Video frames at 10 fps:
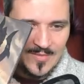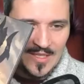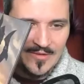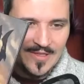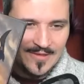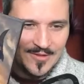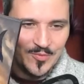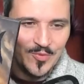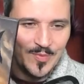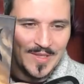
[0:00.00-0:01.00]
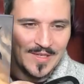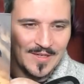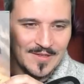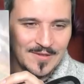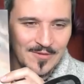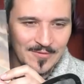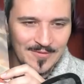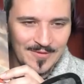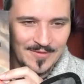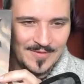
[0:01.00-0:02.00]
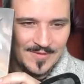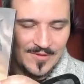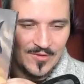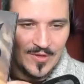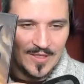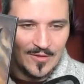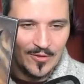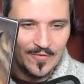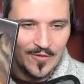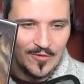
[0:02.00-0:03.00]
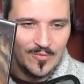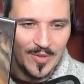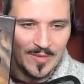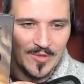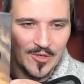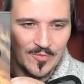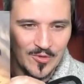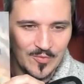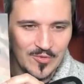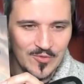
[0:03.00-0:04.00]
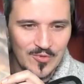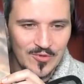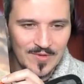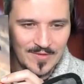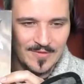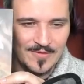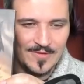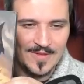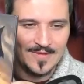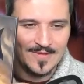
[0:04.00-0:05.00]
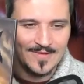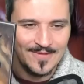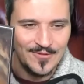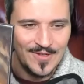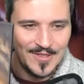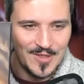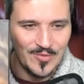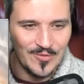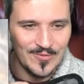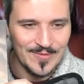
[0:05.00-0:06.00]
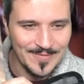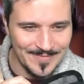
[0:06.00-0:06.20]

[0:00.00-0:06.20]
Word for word: Bah oui, j'ai pu me payer l'édition euh, Collector Foil Premium euh, plus plus. Nora, j'ai des prolos.